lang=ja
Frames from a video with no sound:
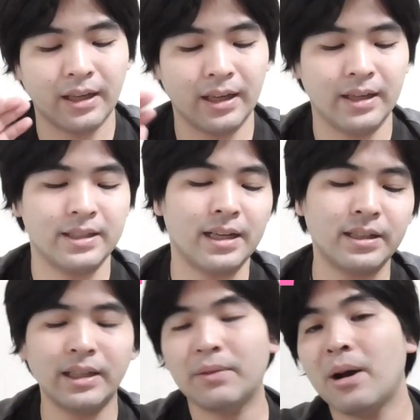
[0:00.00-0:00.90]
えー、
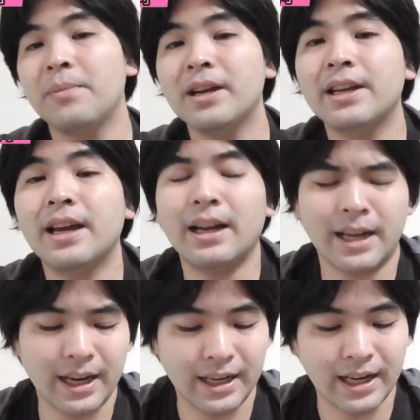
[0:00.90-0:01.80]
サラダ・ファミリア
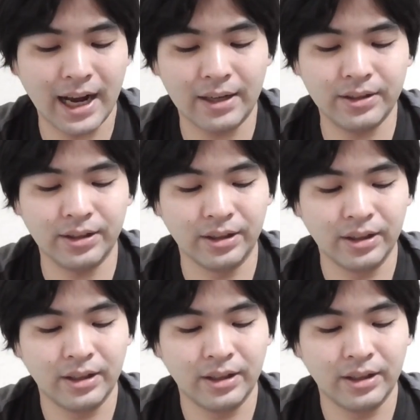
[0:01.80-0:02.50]
内にある